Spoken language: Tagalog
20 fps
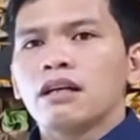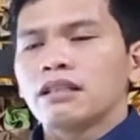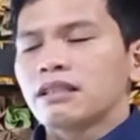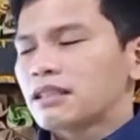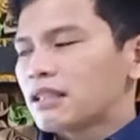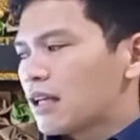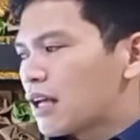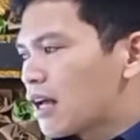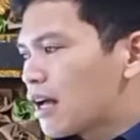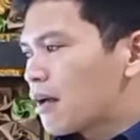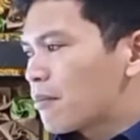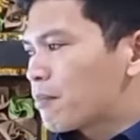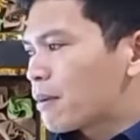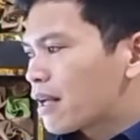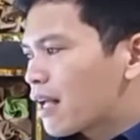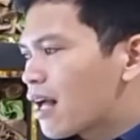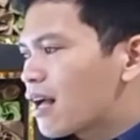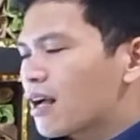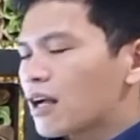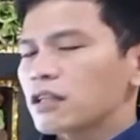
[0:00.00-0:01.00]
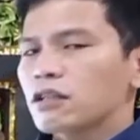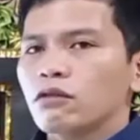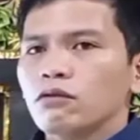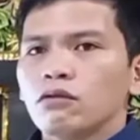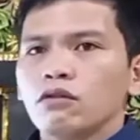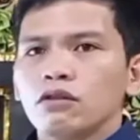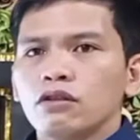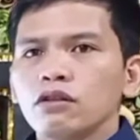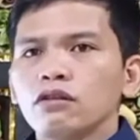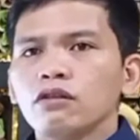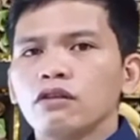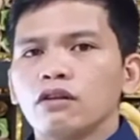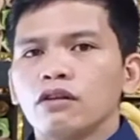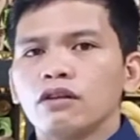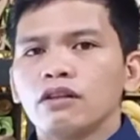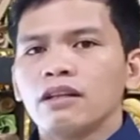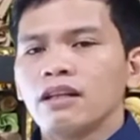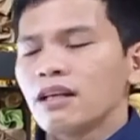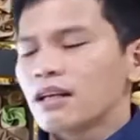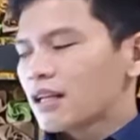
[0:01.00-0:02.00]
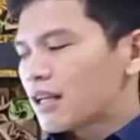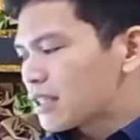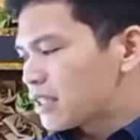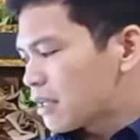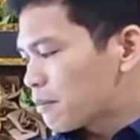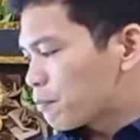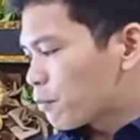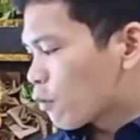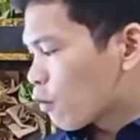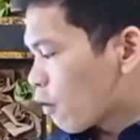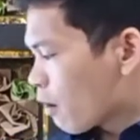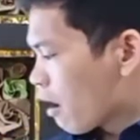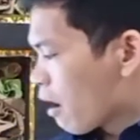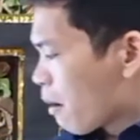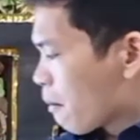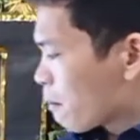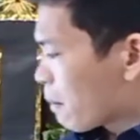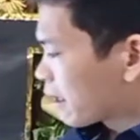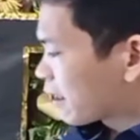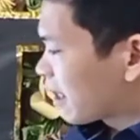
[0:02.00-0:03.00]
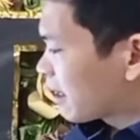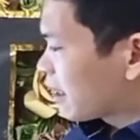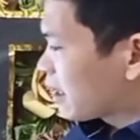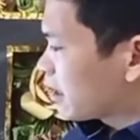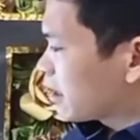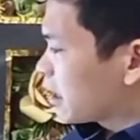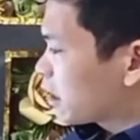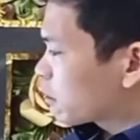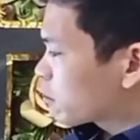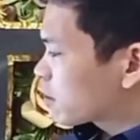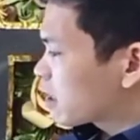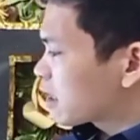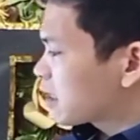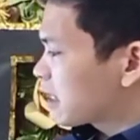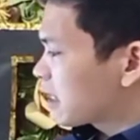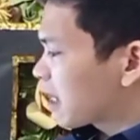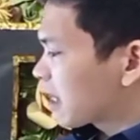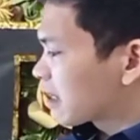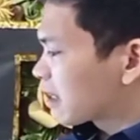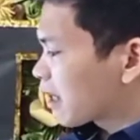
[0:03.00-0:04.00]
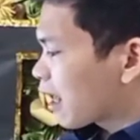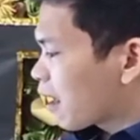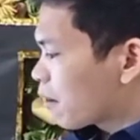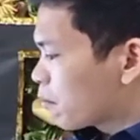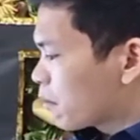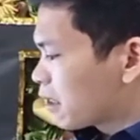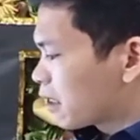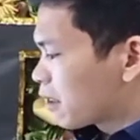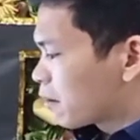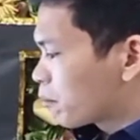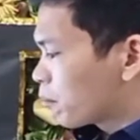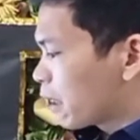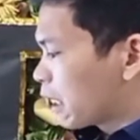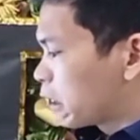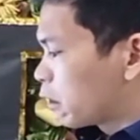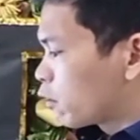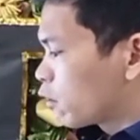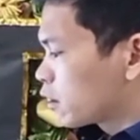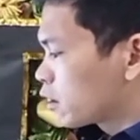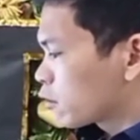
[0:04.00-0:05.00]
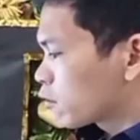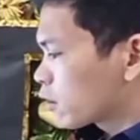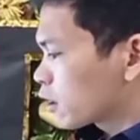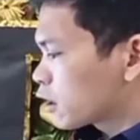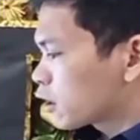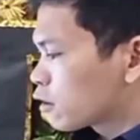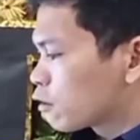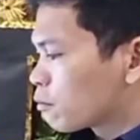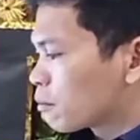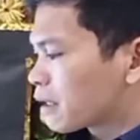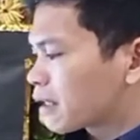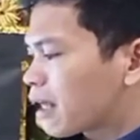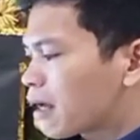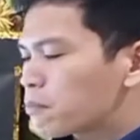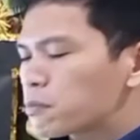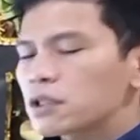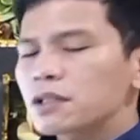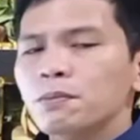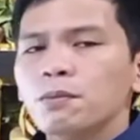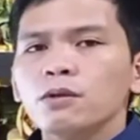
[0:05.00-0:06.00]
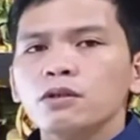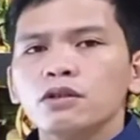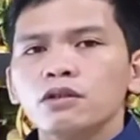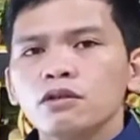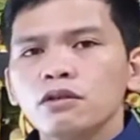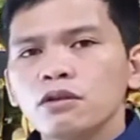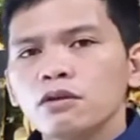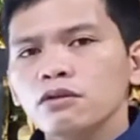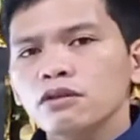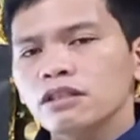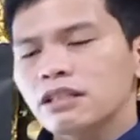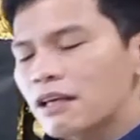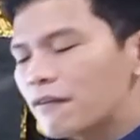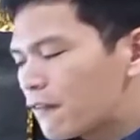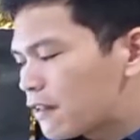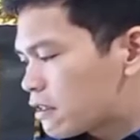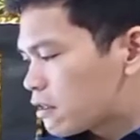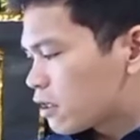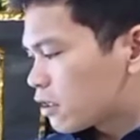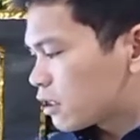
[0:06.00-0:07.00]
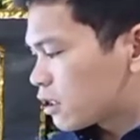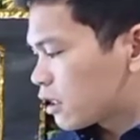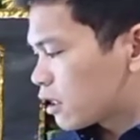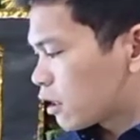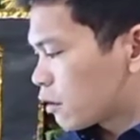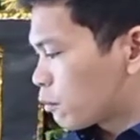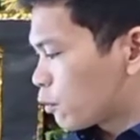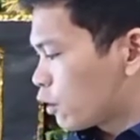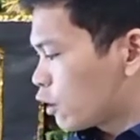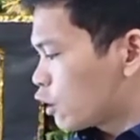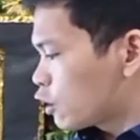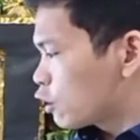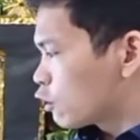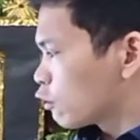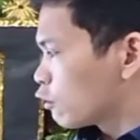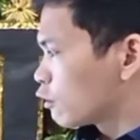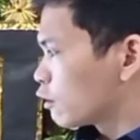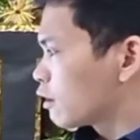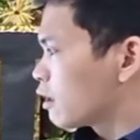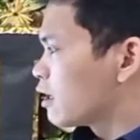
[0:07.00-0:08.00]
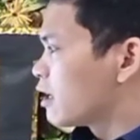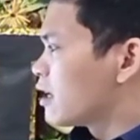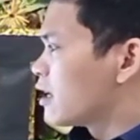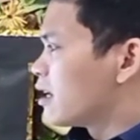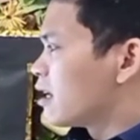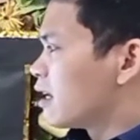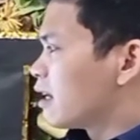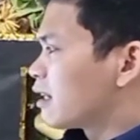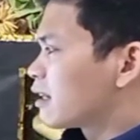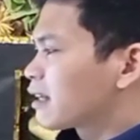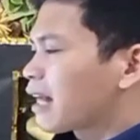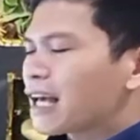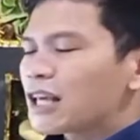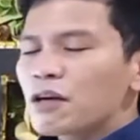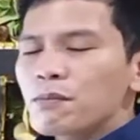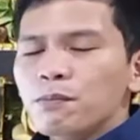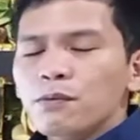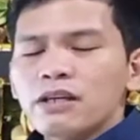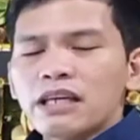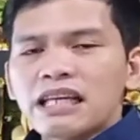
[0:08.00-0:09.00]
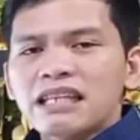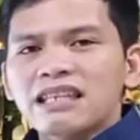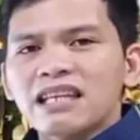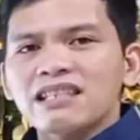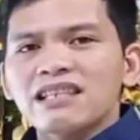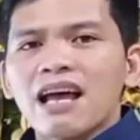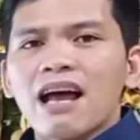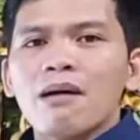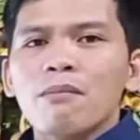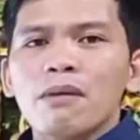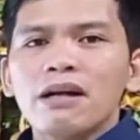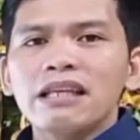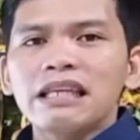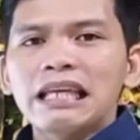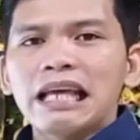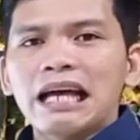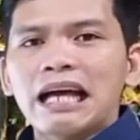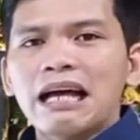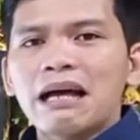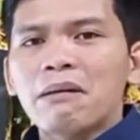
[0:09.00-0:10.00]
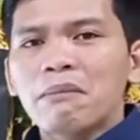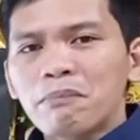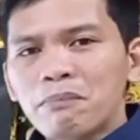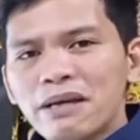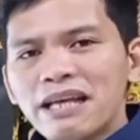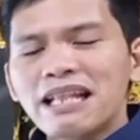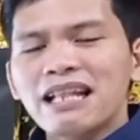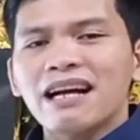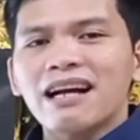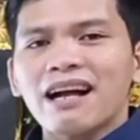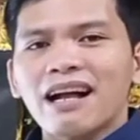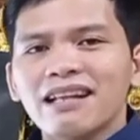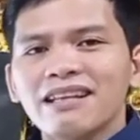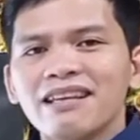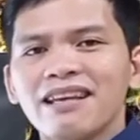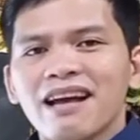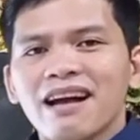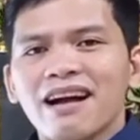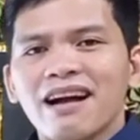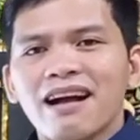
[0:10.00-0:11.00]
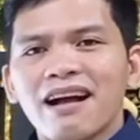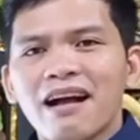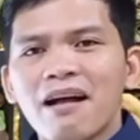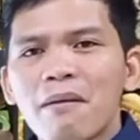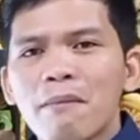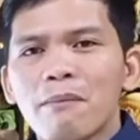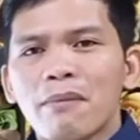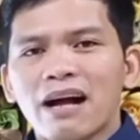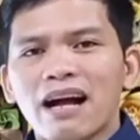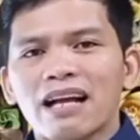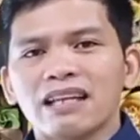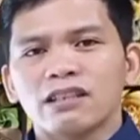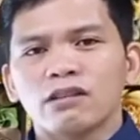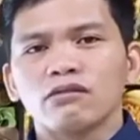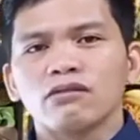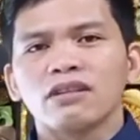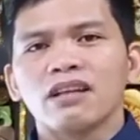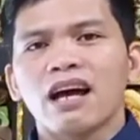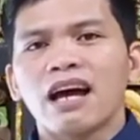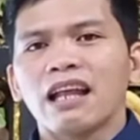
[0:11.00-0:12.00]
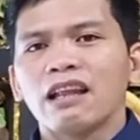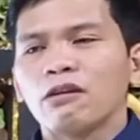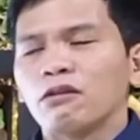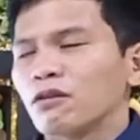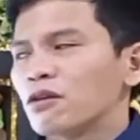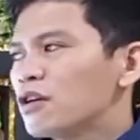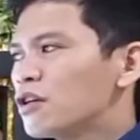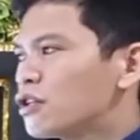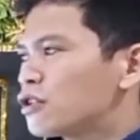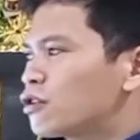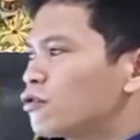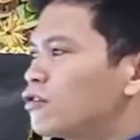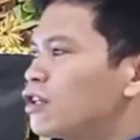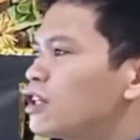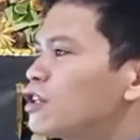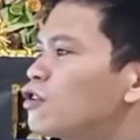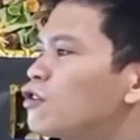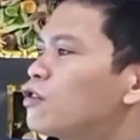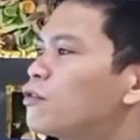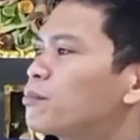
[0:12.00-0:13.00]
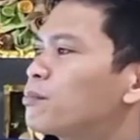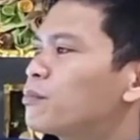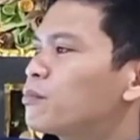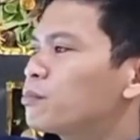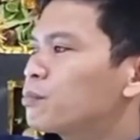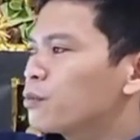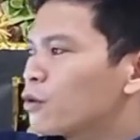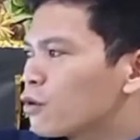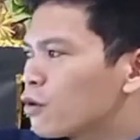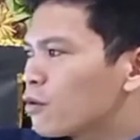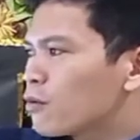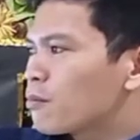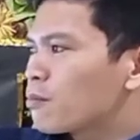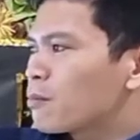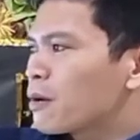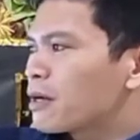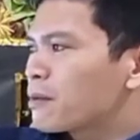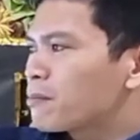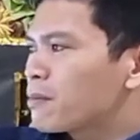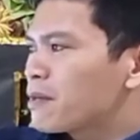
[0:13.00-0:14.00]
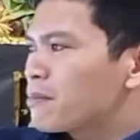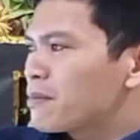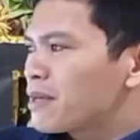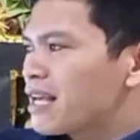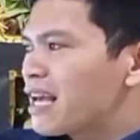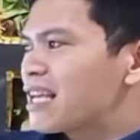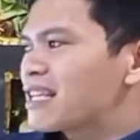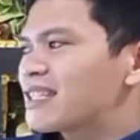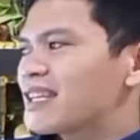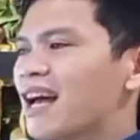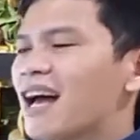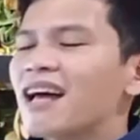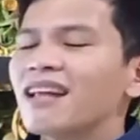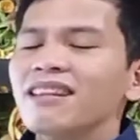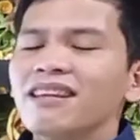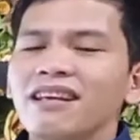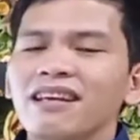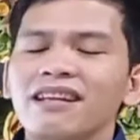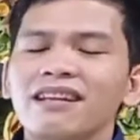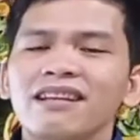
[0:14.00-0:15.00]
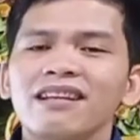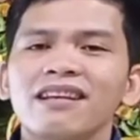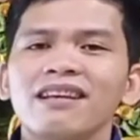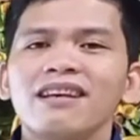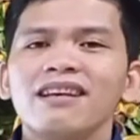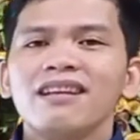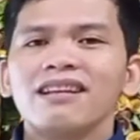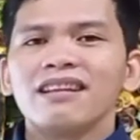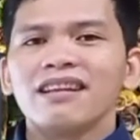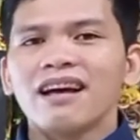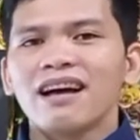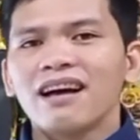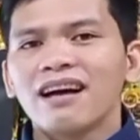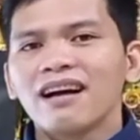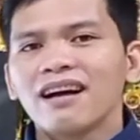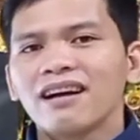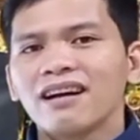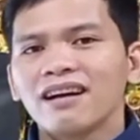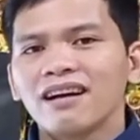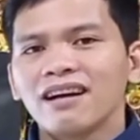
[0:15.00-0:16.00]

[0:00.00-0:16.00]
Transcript: sa pagkakasunod-sunod kasi po, pagdating dito sa sikan kami ng Panginoong Heso Kristo, matapos po yung seven years tribulation, tayo po'y isasama niya bilang kanyang mga sundalo. So dito po, pagbibigay sa atin ng